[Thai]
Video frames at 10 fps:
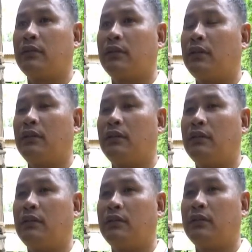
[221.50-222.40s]
ก็
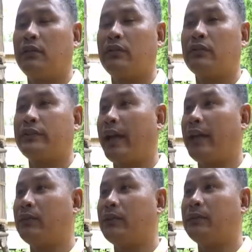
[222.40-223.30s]
สงสัย
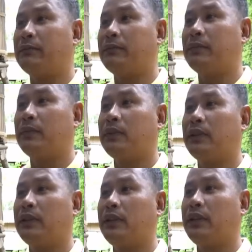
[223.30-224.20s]
อยู่ครับ
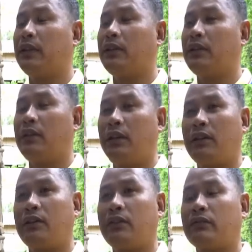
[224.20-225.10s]
ทีนี้แล้ว
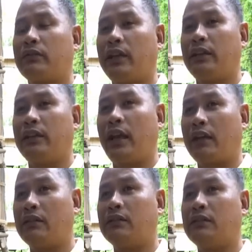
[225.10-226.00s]
ก็สงสัยหนัก
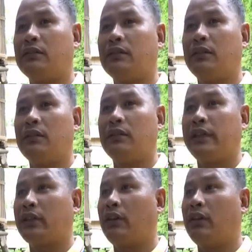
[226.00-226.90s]
ก็คือติ
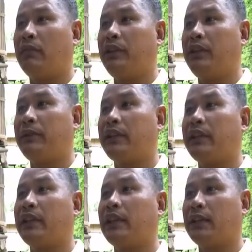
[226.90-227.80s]
ดต่อบิลลี่ไม่ติ
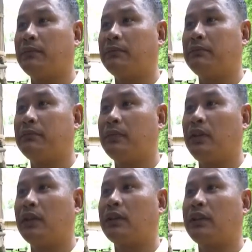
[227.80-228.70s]
ดนี่แหละครับ
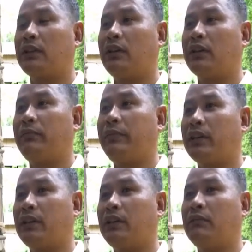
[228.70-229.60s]
แล้วก็ติดต่อที่เมียก็